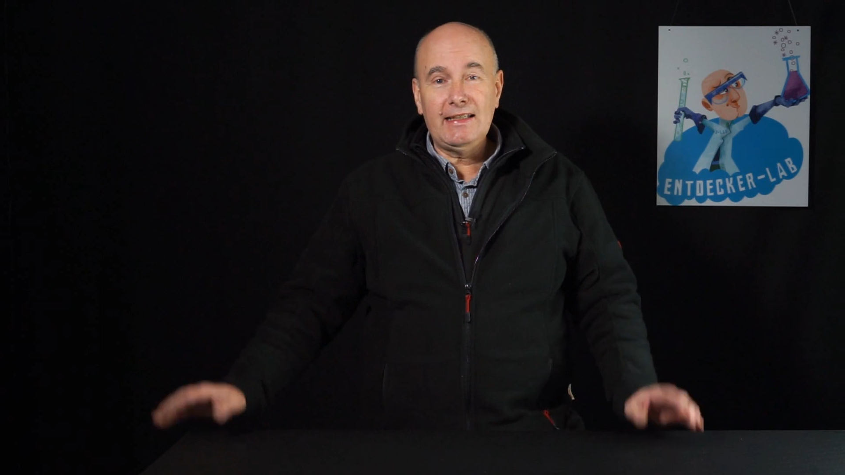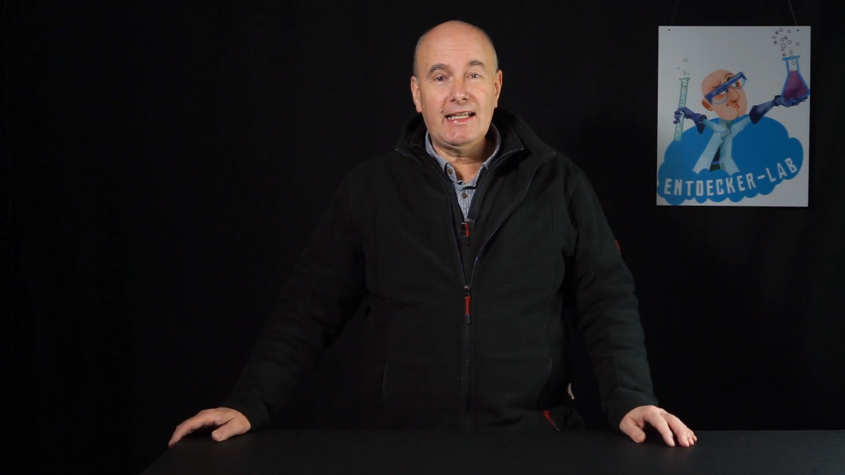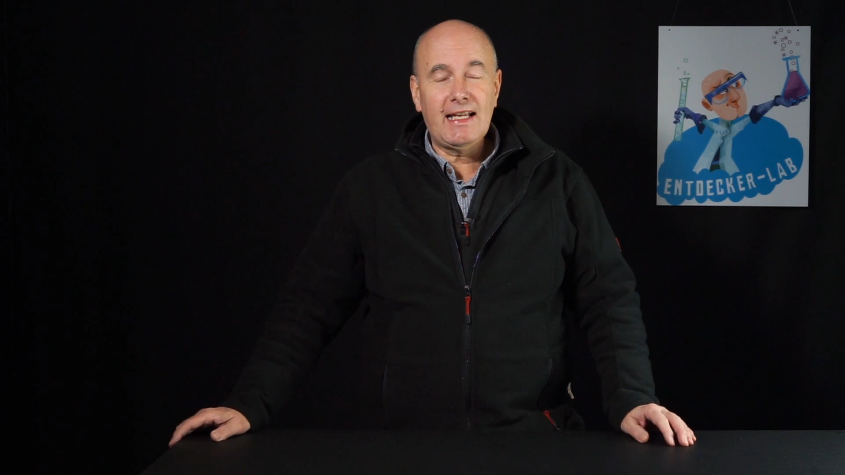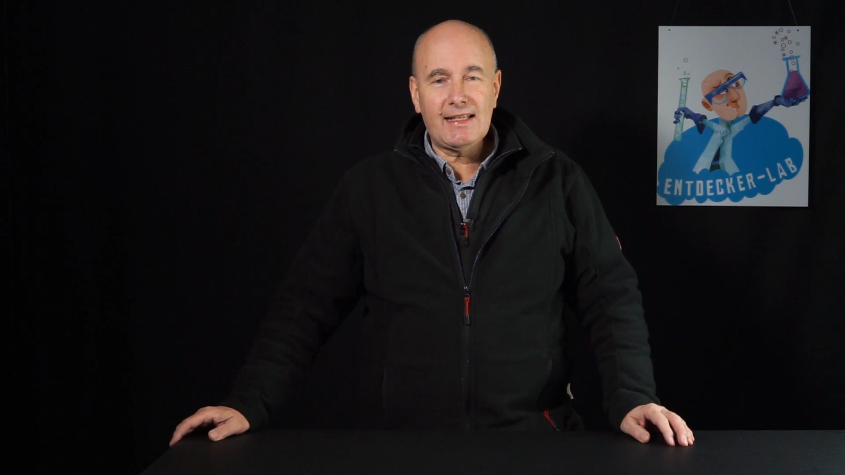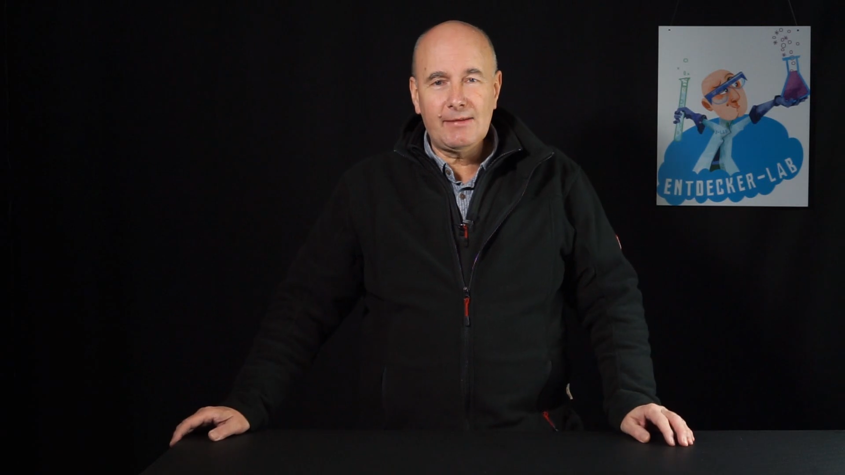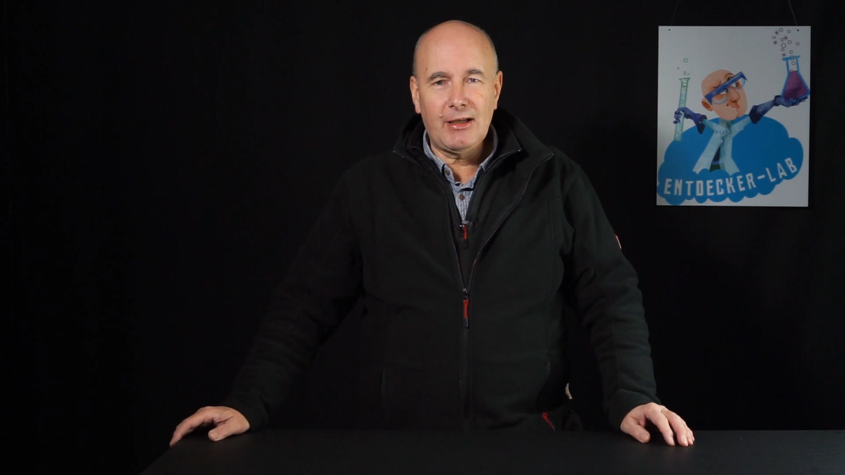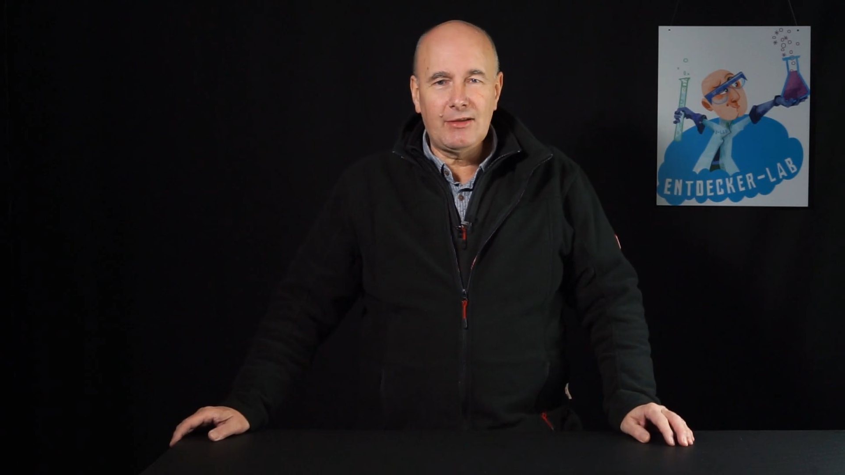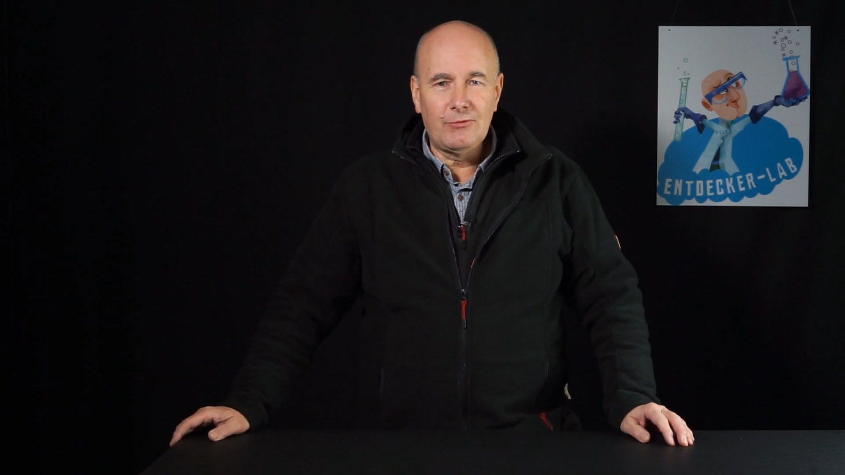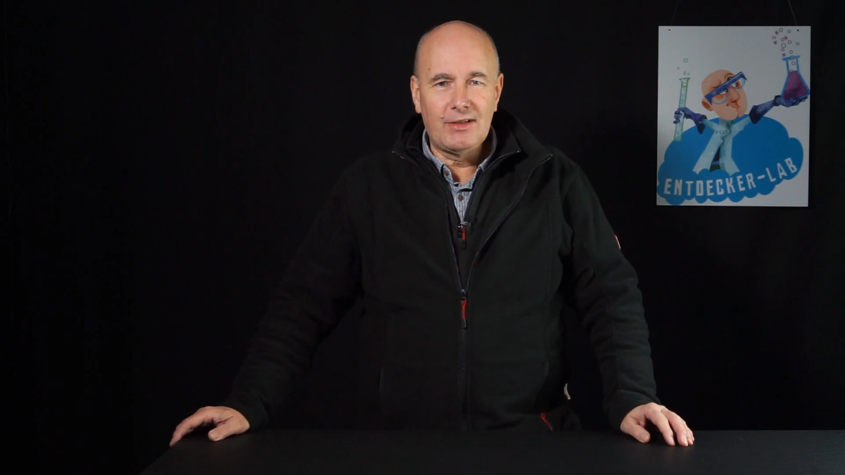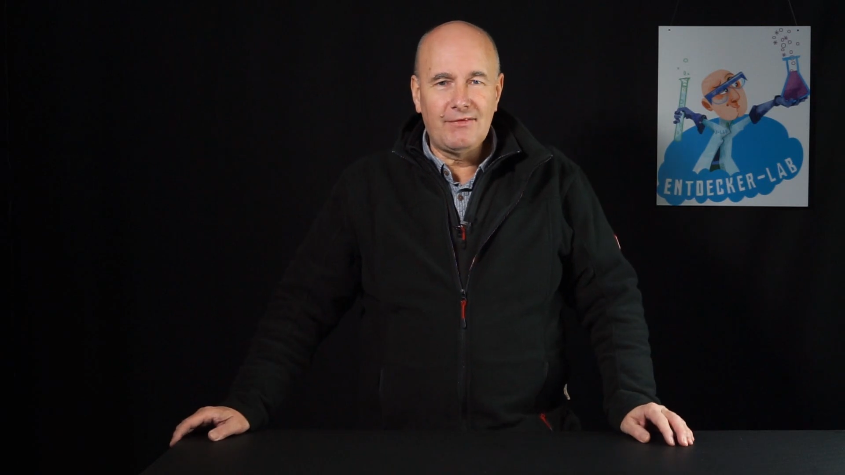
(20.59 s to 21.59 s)
Die Kerze
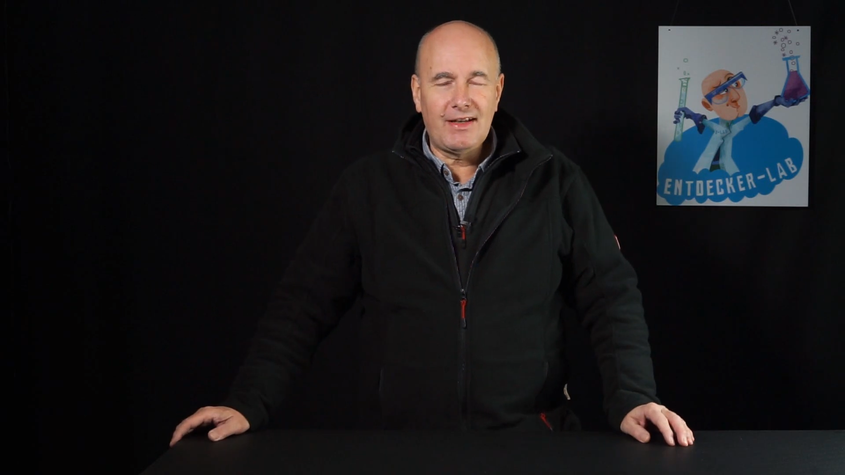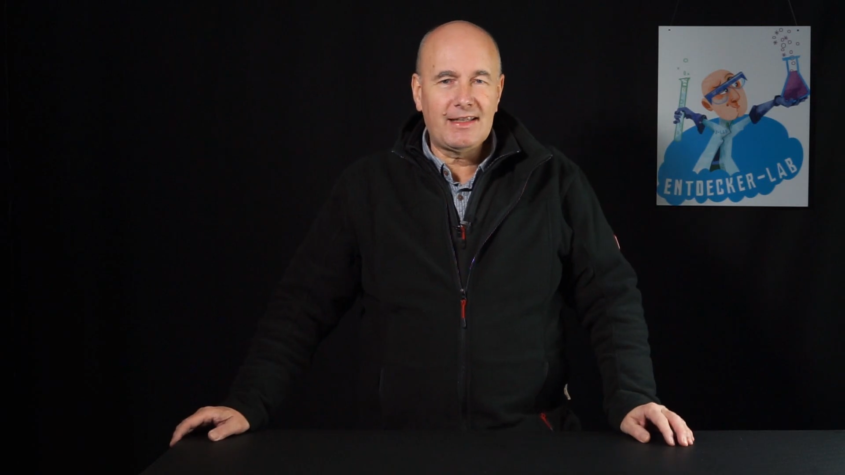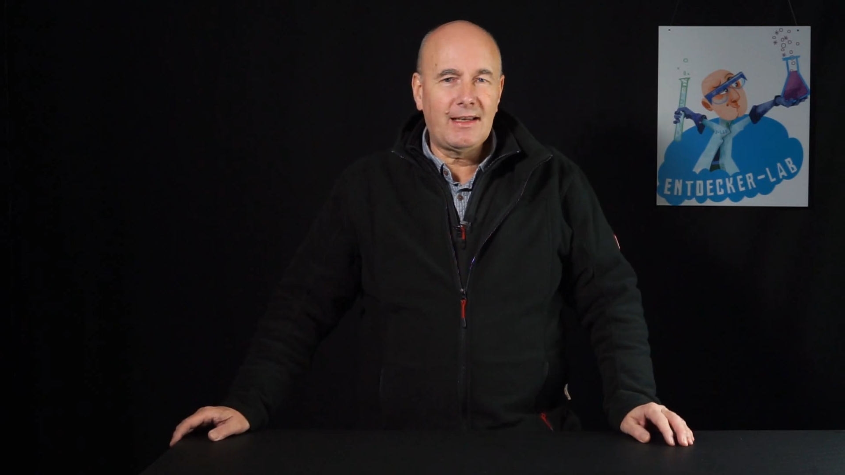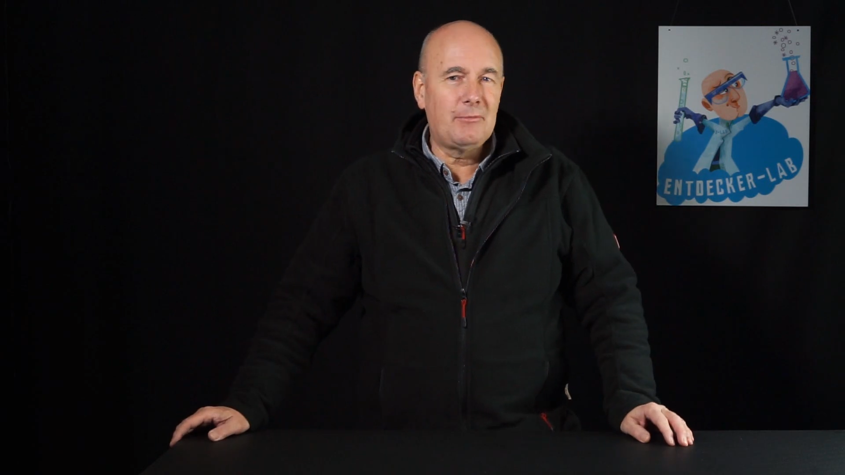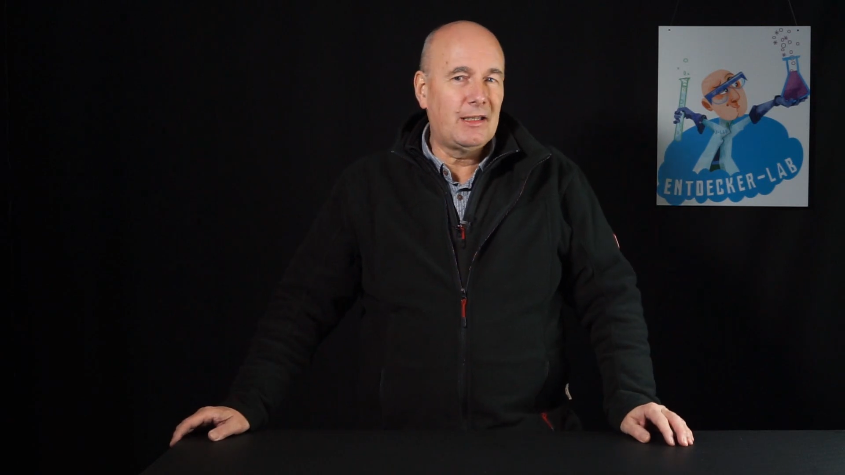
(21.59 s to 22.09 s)
brennt unter Wasser